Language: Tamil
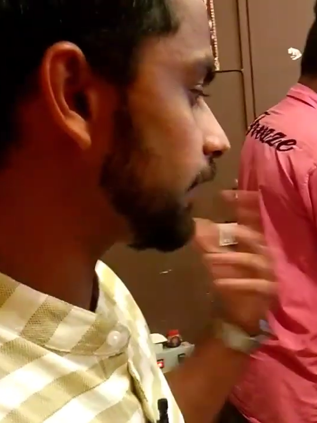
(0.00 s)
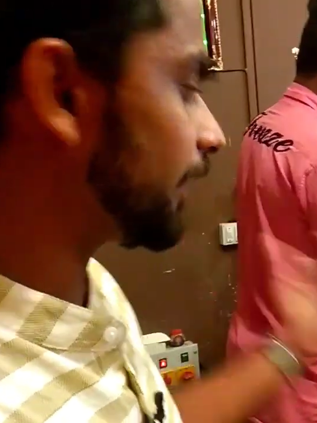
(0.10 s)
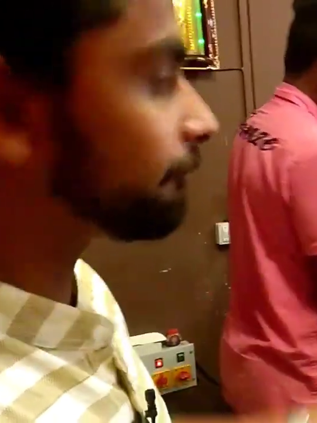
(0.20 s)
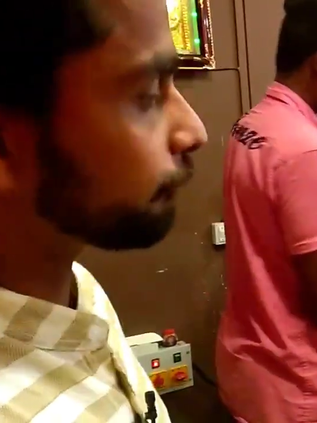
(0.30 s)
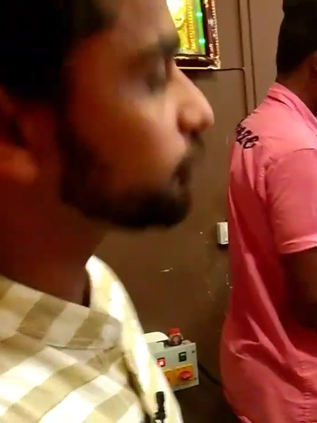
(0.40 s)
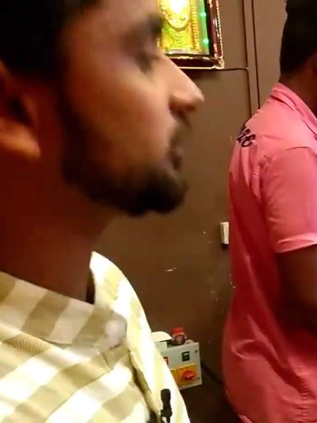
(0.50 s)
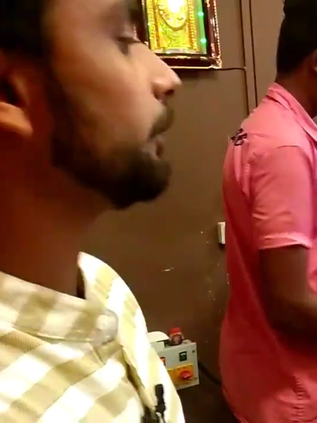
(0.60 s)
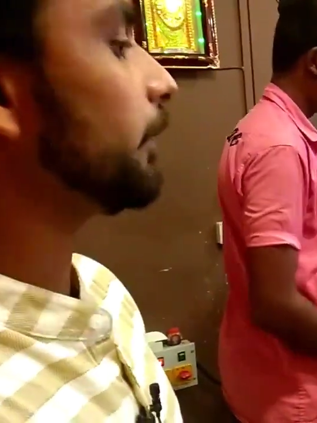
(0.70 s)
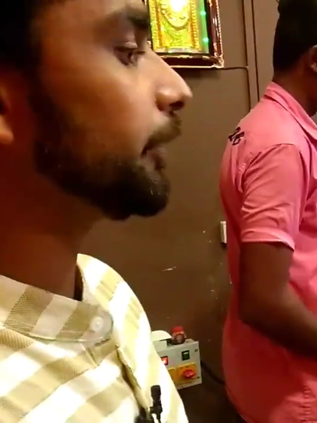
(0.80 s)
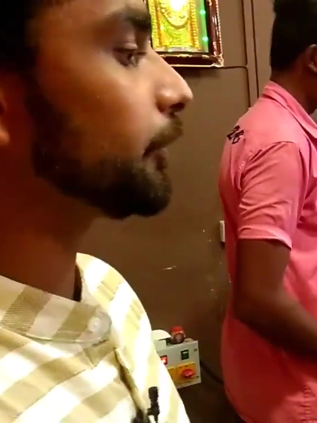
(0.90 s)
ட்ரை
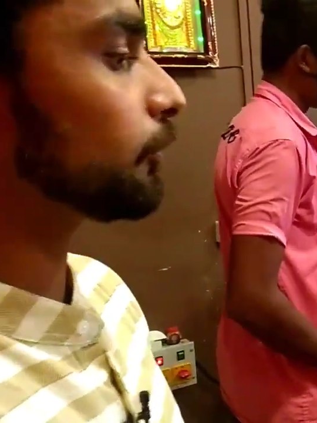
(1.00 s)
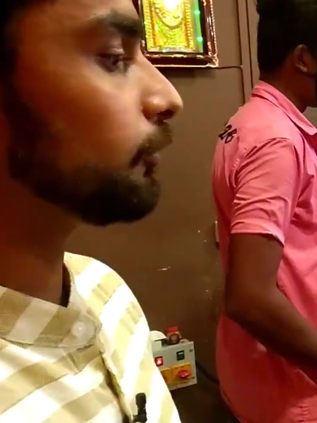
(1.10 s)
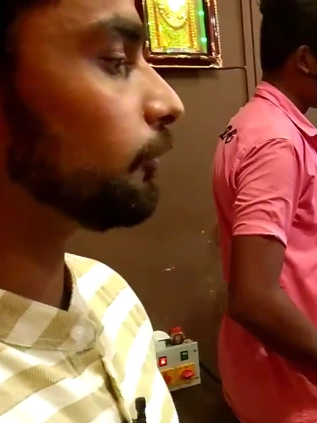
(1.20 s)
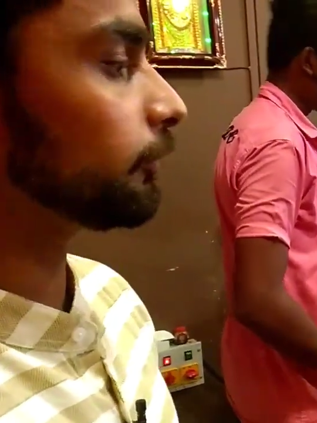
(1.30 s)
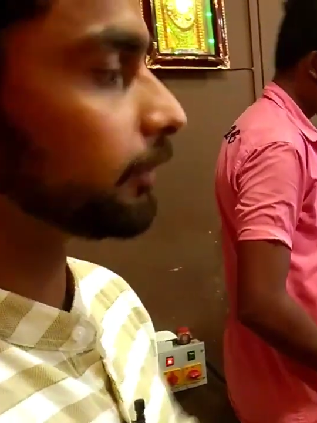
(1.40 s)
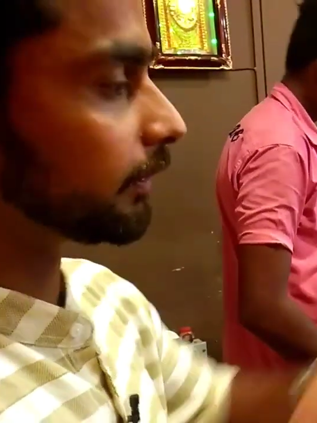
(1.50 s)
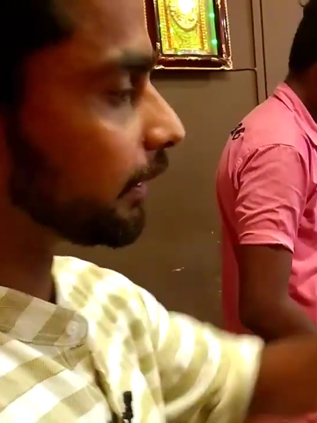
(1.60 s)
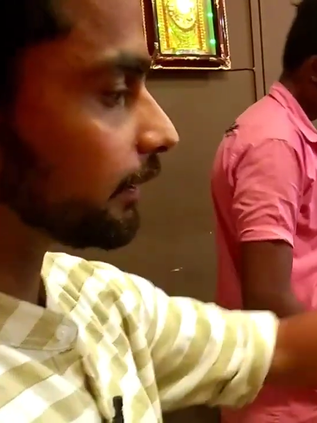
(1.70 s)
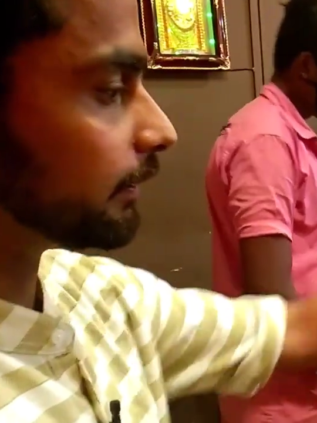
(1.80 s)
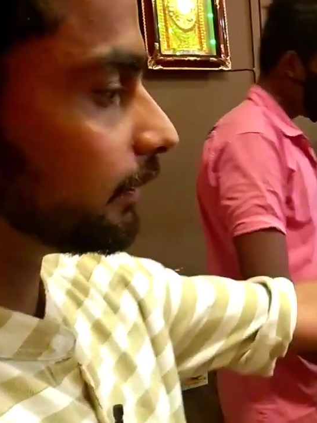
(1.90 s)
ஃப்ரூட்ஸில் பண்ணிகிட்ருக்கோம்
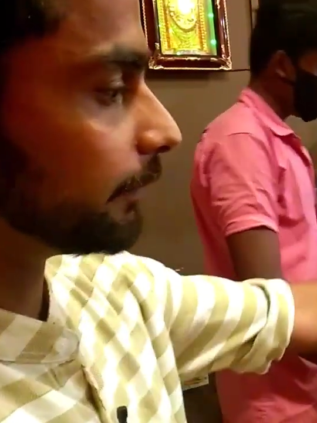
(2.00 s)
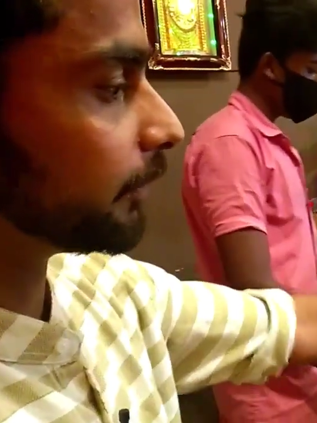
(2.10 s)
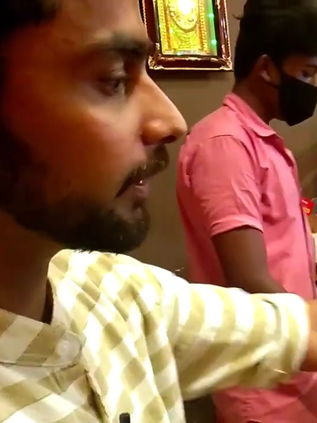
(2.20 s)
நிறையா இப்போ